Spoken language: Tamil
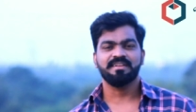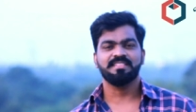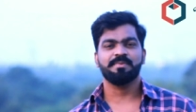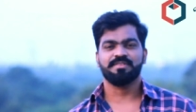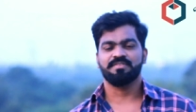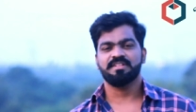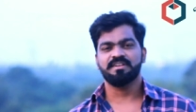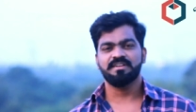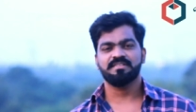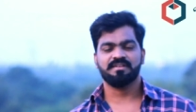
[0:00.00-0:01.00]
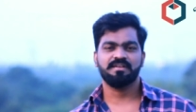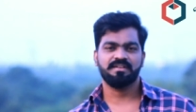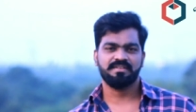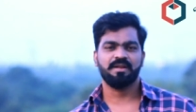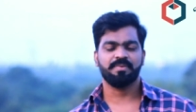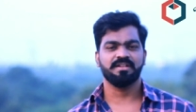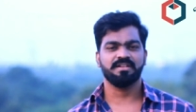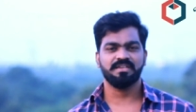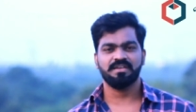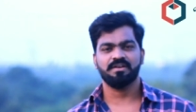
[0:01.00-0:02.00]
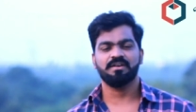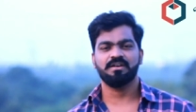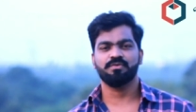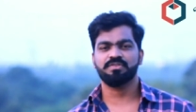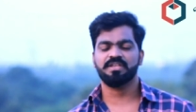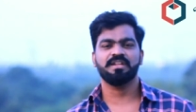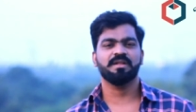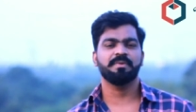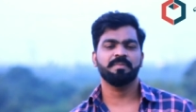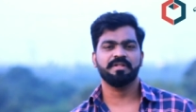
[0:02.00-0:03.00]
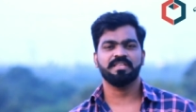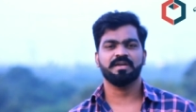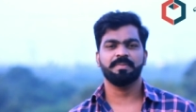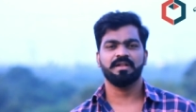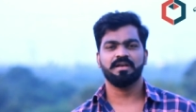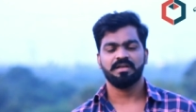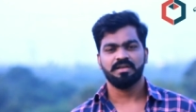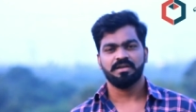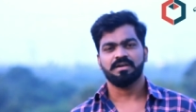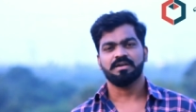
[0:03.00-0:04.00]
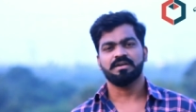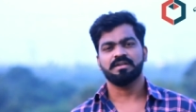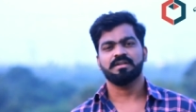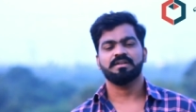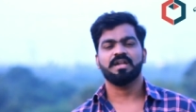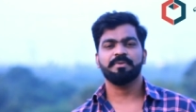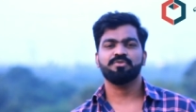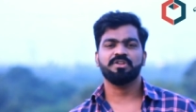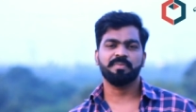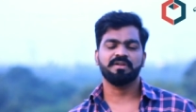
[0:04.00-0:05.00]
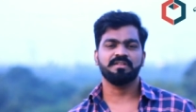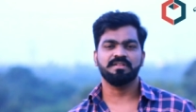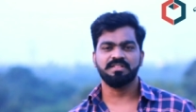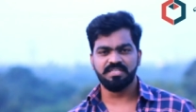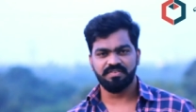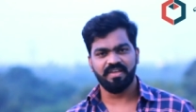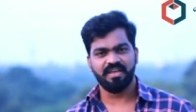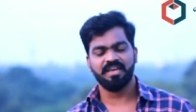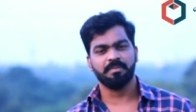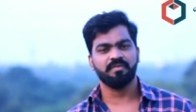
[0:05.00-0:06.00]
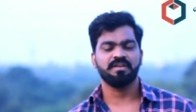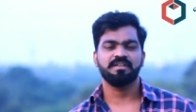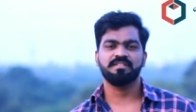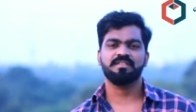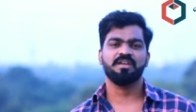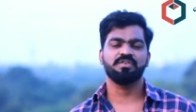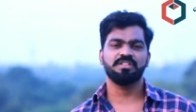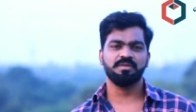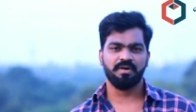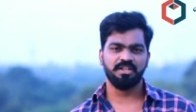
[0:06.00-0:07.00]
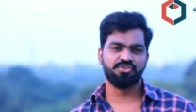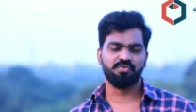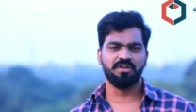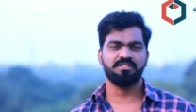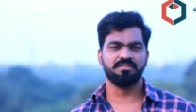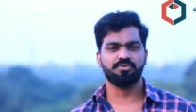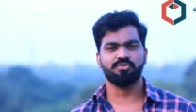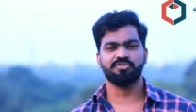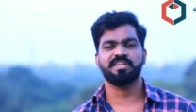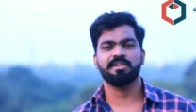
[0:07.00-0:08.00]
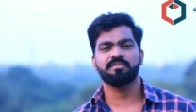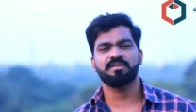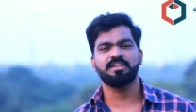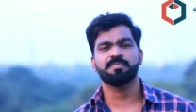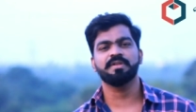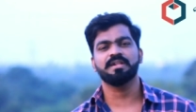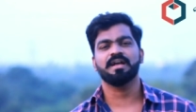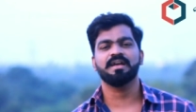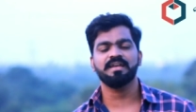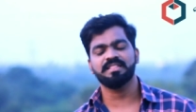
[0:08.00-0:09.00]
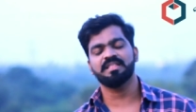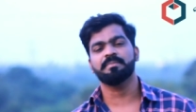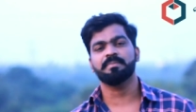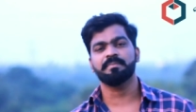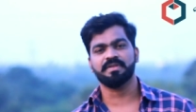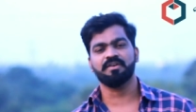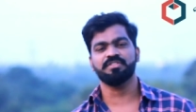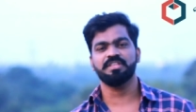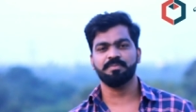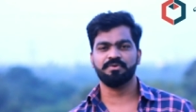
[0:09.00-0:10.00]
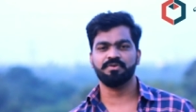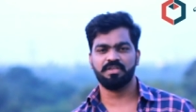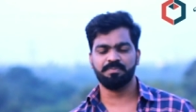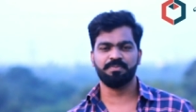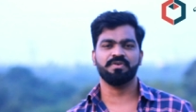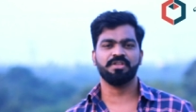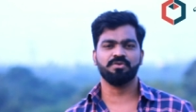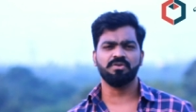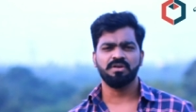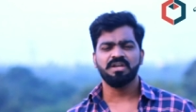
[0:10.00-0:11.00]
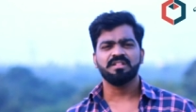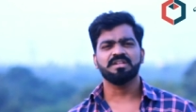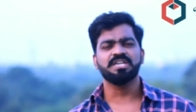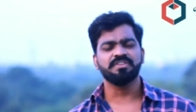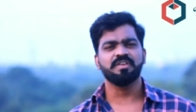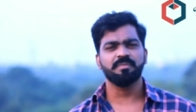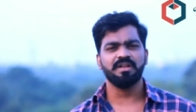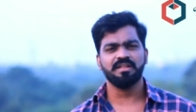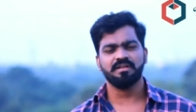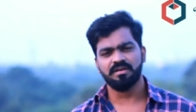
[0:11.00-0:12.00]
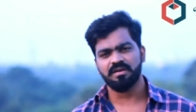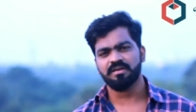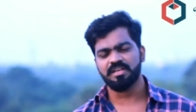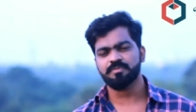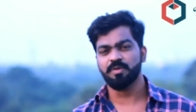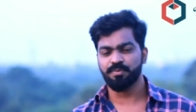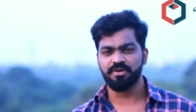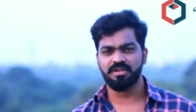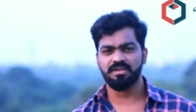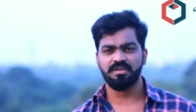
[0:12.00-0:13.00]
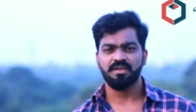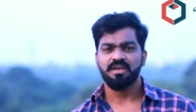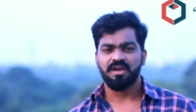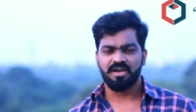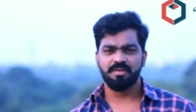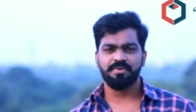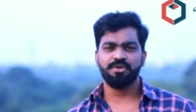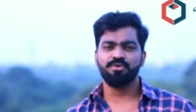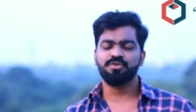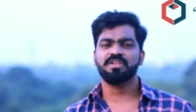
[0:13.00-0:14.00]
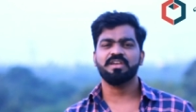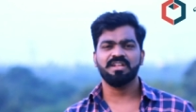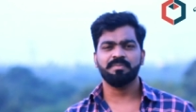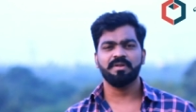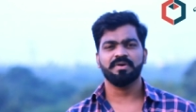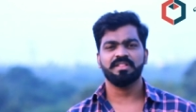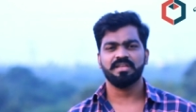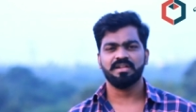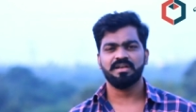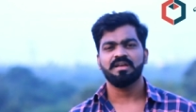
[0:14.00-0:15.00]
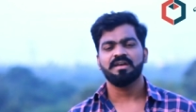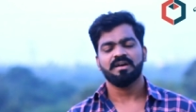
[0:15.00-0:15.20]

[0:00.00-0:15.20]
டென்த்து பிளேஸ்லேருந்து ரெண்டு சாங் ஷேர் பண்ணியிருக்கு ஒரு சாங் என்ன அப்படின்னு பார்த்தீங்க அப்படின்னா நட்பை துணை படத்துலேருந்து வேங்காம் அவன் இந்த சாங் வந்து மார்ச் டுவெல்த் டூ தௌசண்ட் நைன்டீன் வந்து ரிலீஸ் பண்ணியிருக்காங்க இந்த சாங் வந்து இப்போ இப்போ வரைக்கும் தேர்ட்டி ஃபைவ் மில்லியன் கிராஸ் பண்ணி போயிட்டுருக்கு அதே மாதிரி இன்னொரு சாங் என்ன அப்படின்னு பார்த்தீங்கன்னா